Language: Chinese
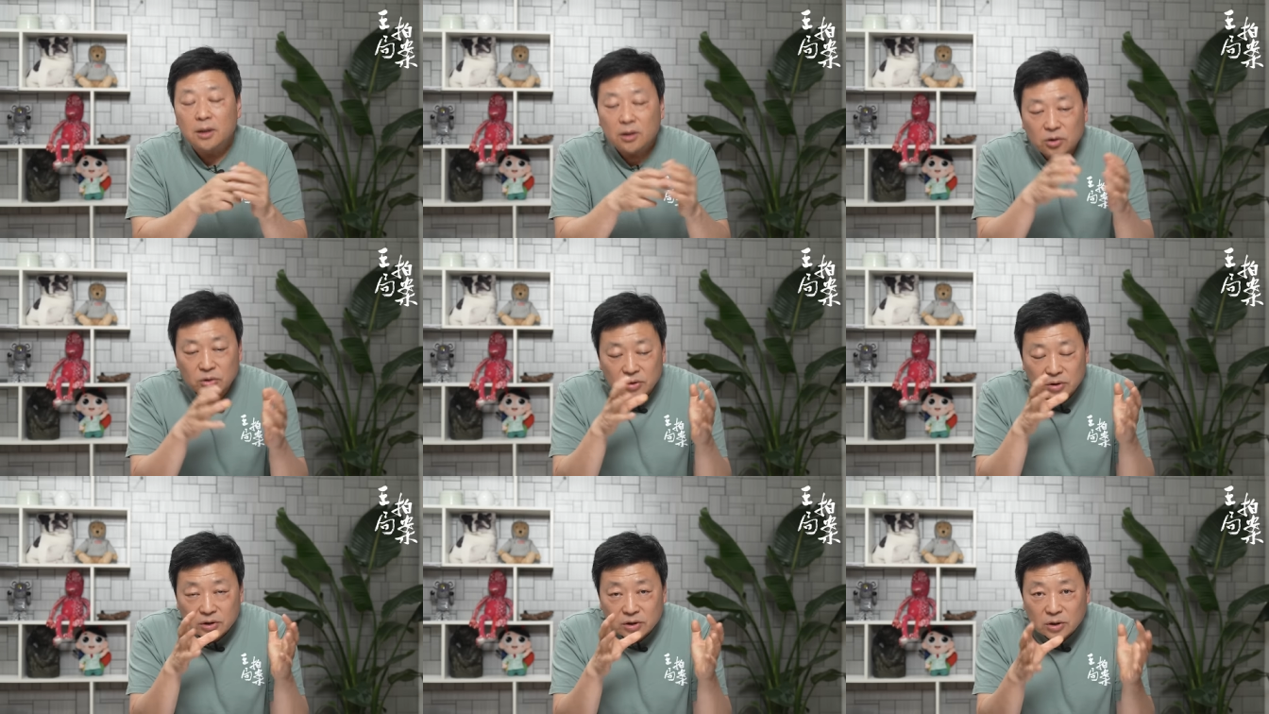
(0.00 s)

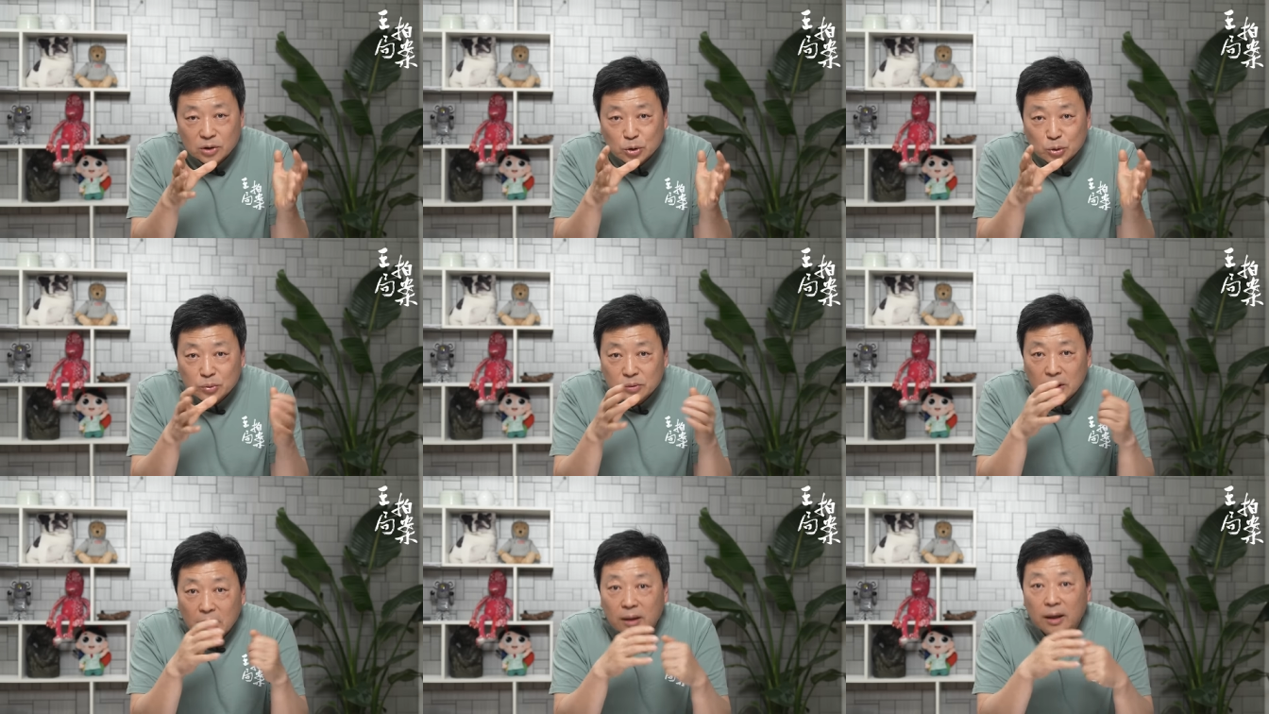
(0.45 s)
就是这个
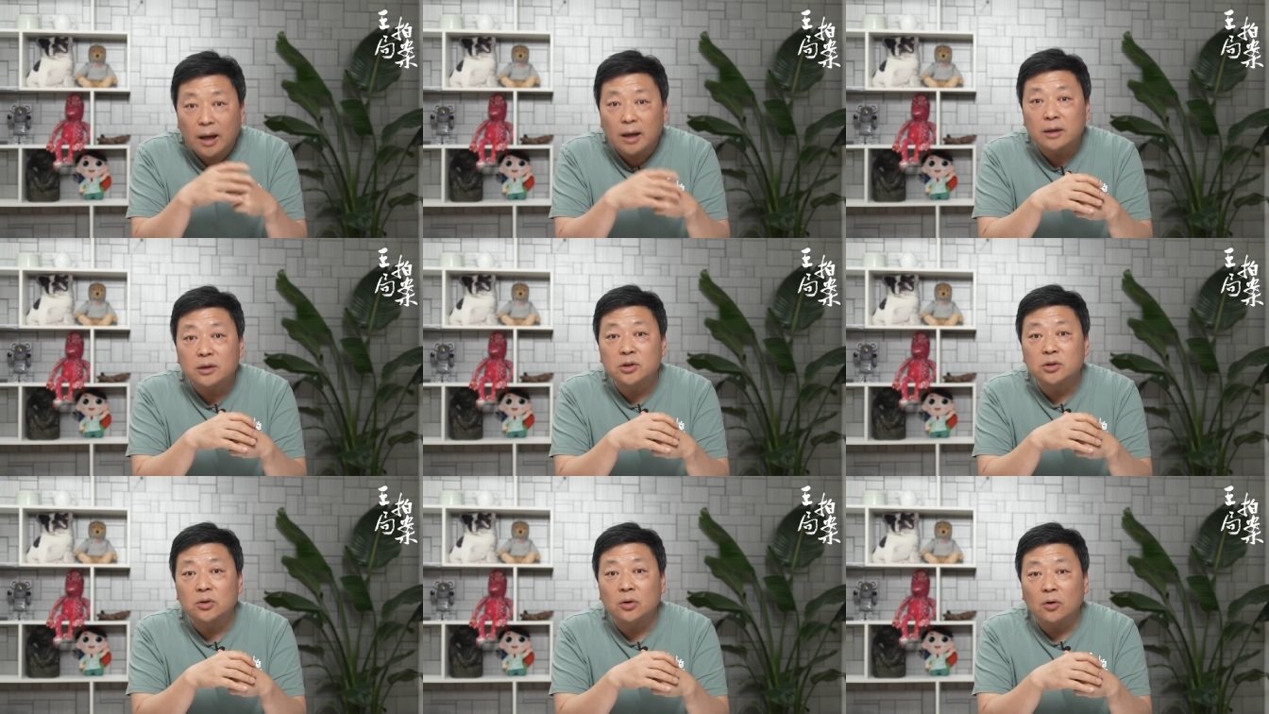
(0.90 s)
中央来
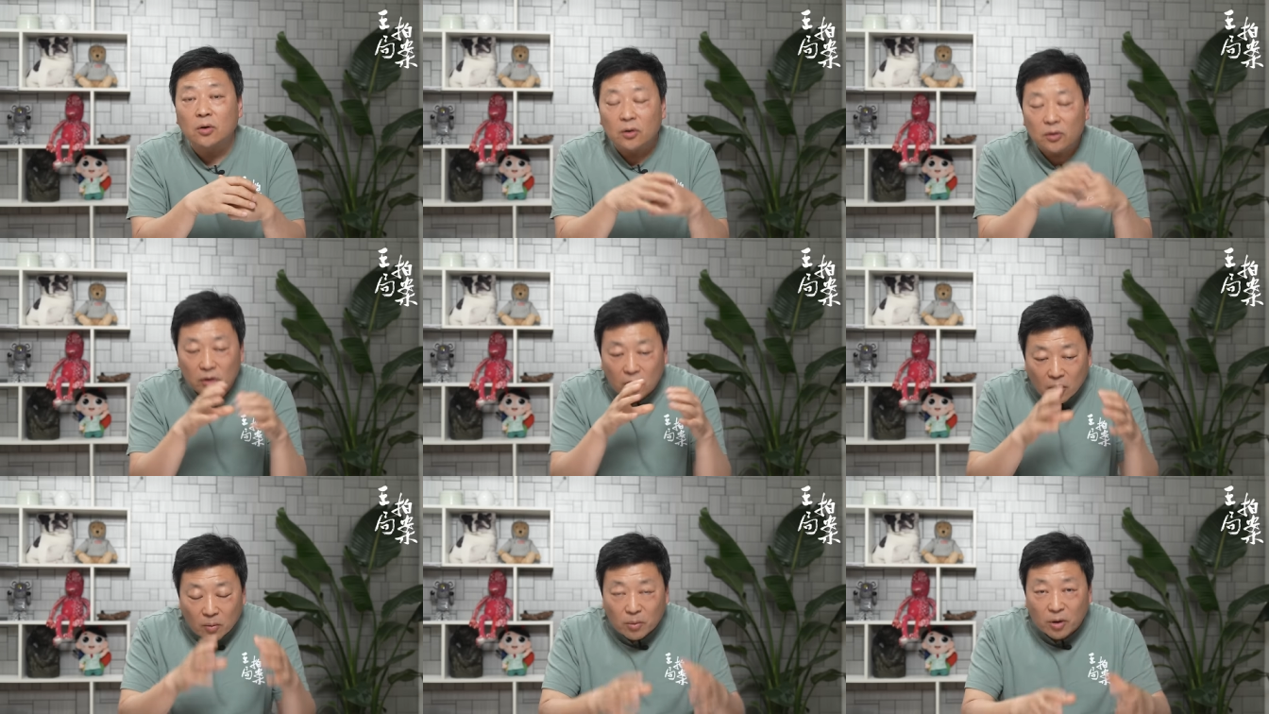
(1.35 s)
了之后，
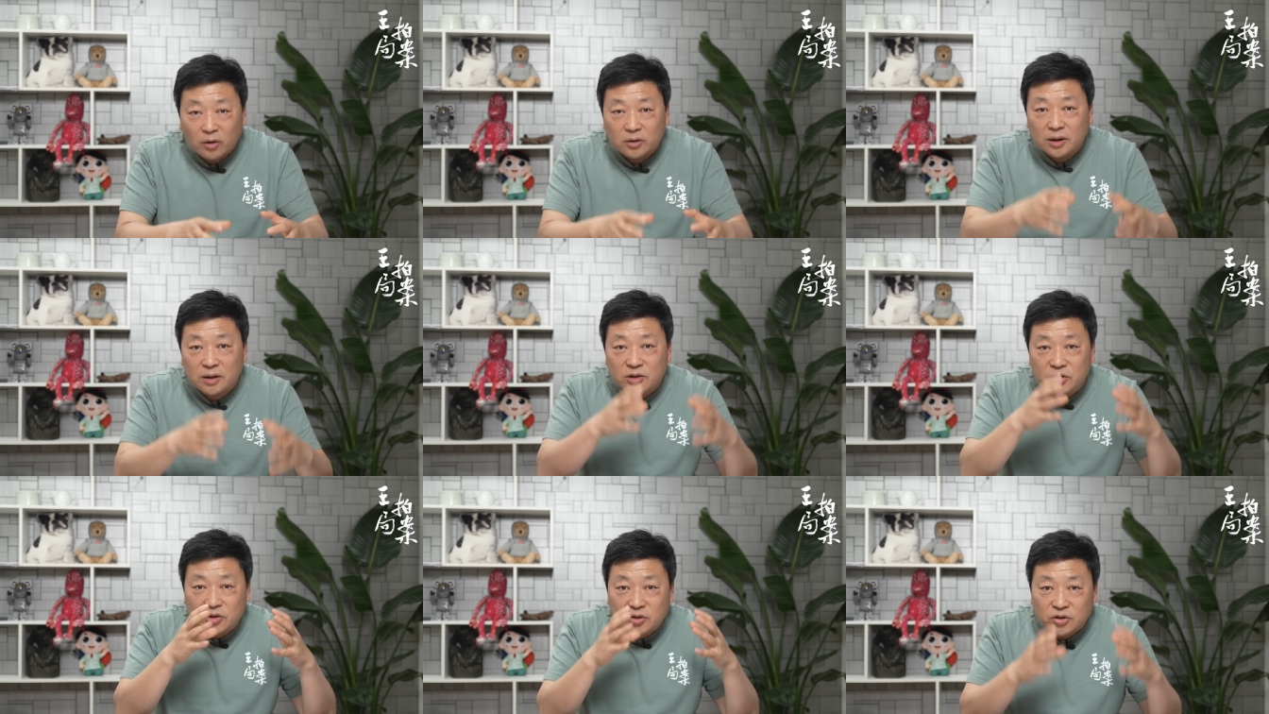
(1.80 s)
老毛
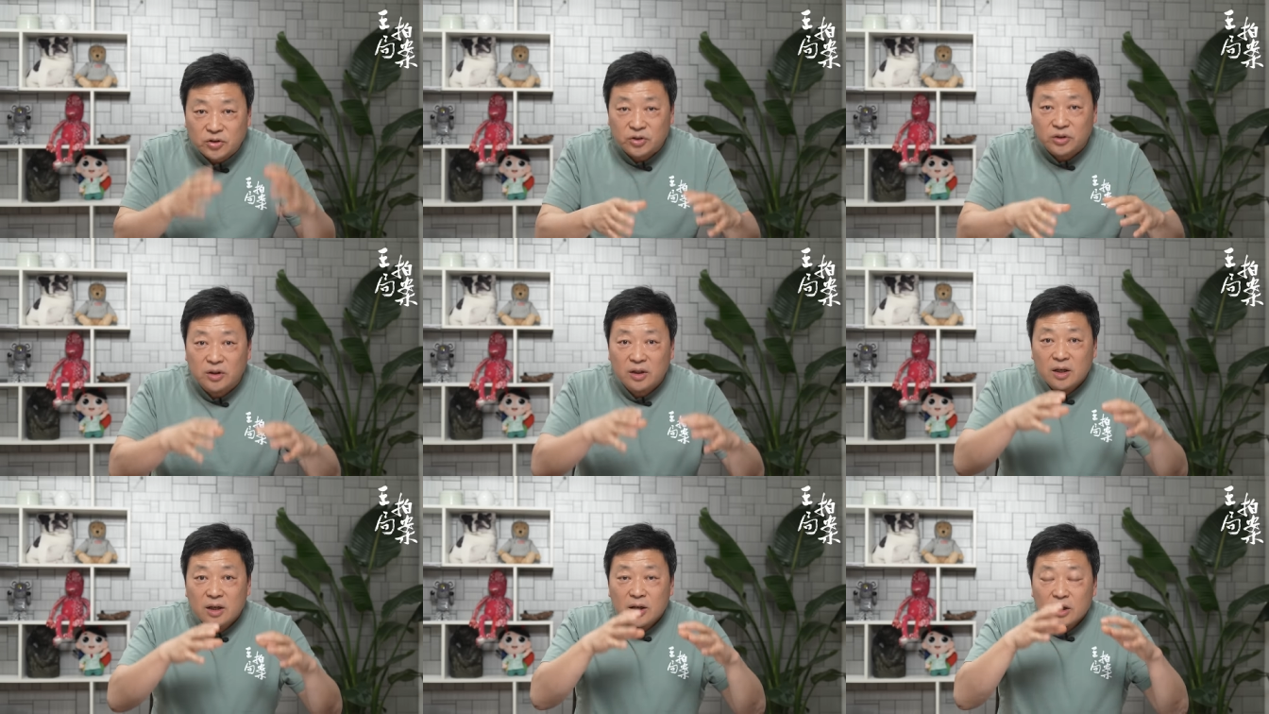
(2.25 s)
他只
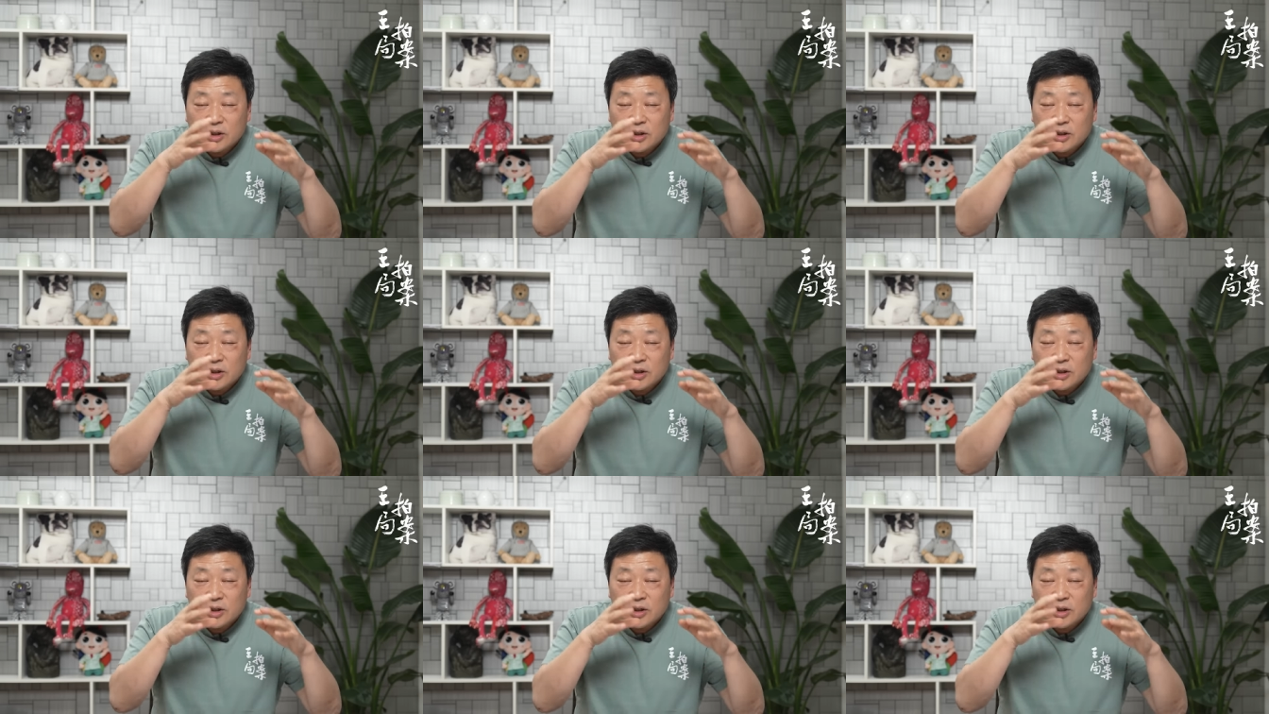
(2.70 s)
是